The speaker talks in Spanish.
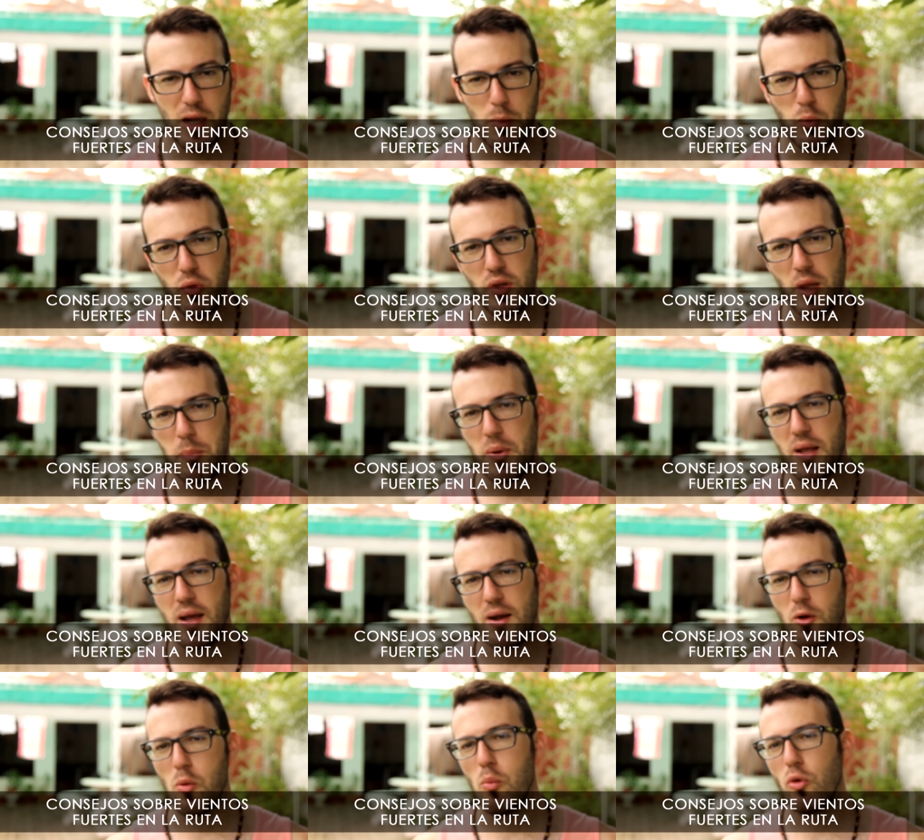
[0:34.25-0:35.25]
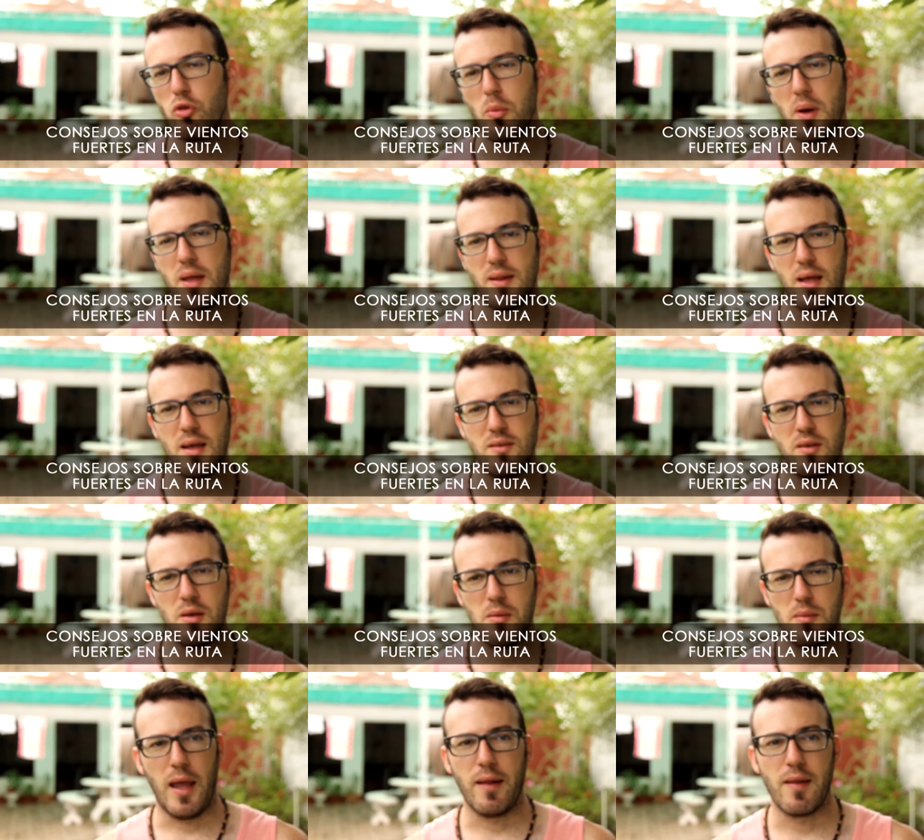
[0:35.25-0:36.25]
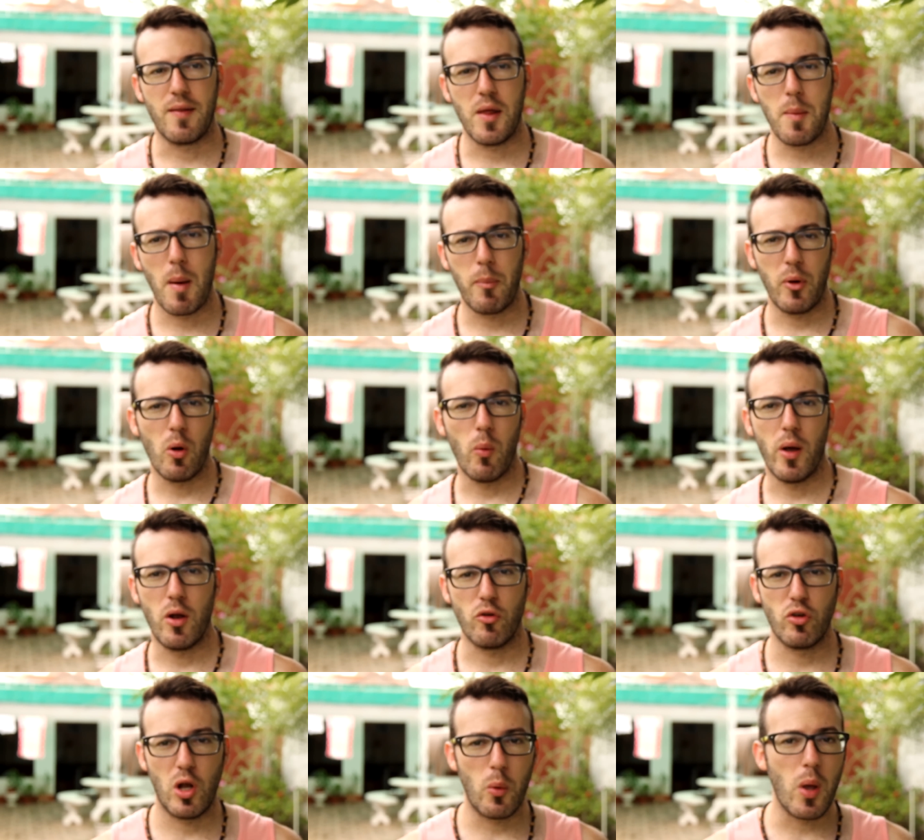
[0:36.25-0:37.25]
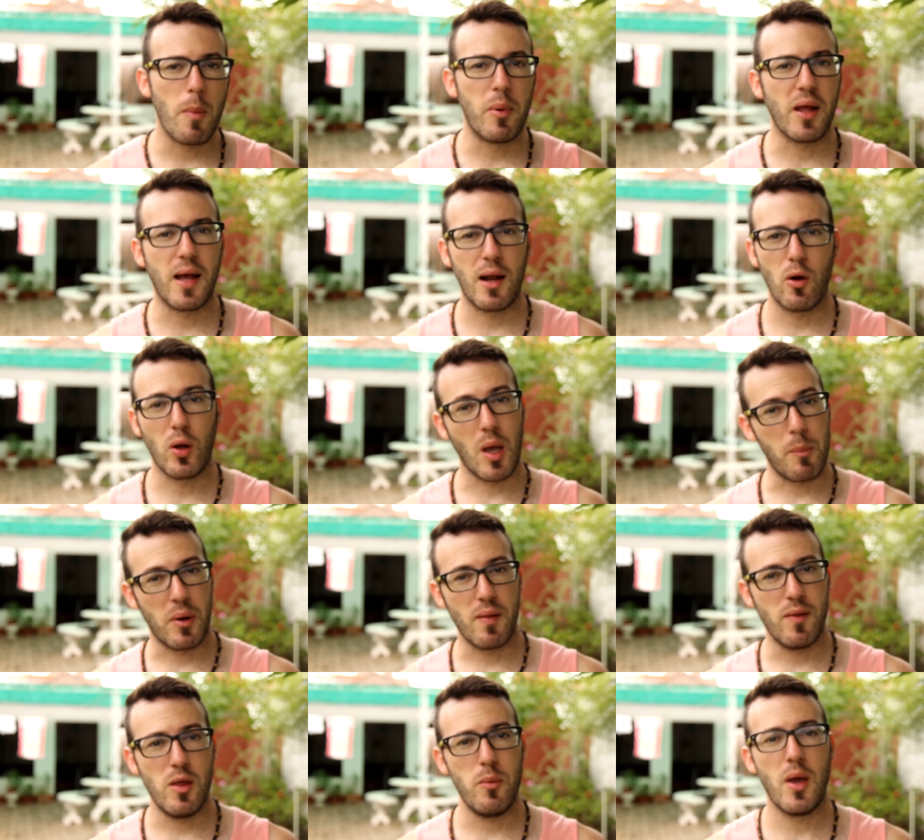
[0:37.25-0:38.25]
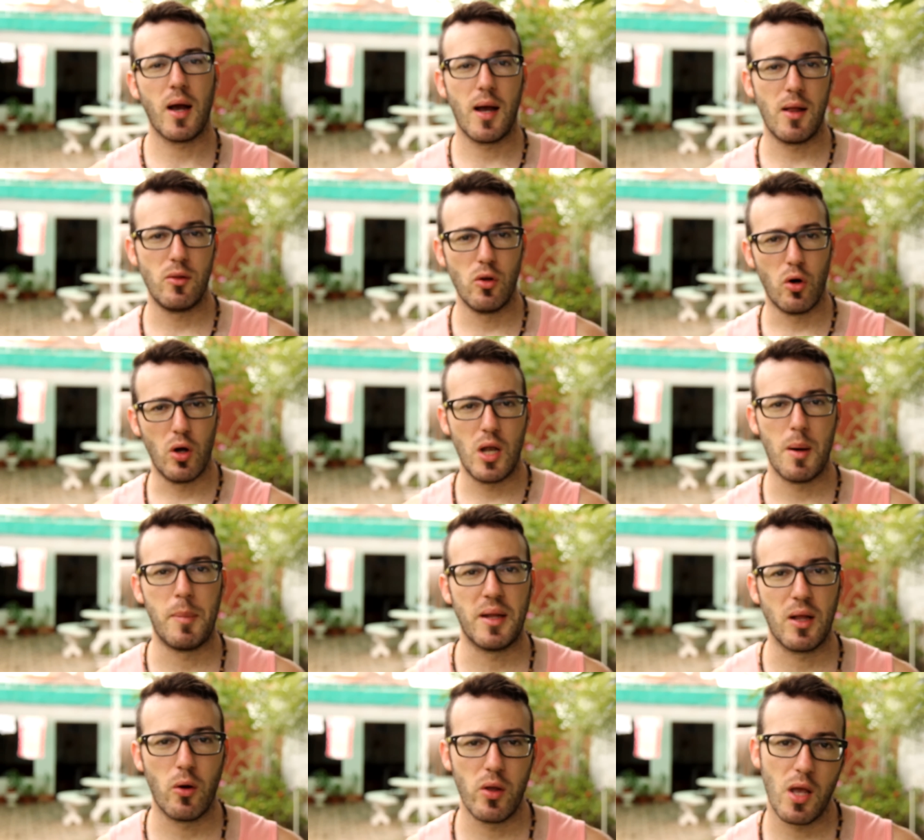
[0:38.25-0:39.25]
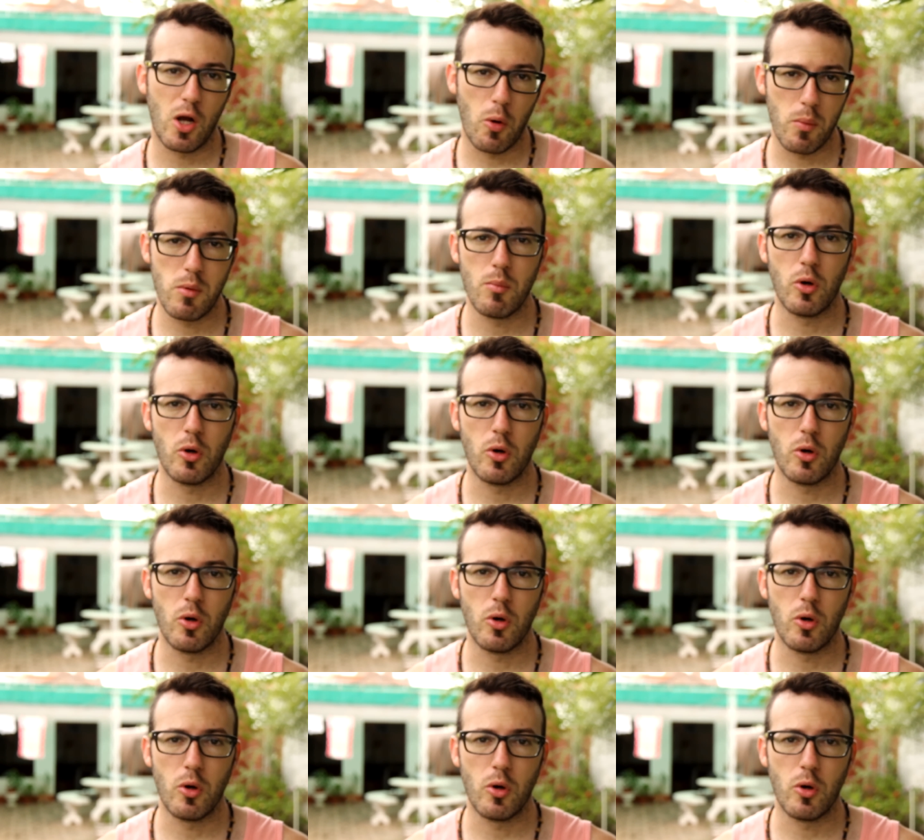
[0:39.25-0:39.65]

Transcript: les podría explicar con mucho más detalle este tema, pero bueno, yo les voy a explicar lo que aprendí viajando en la Patagonia con mi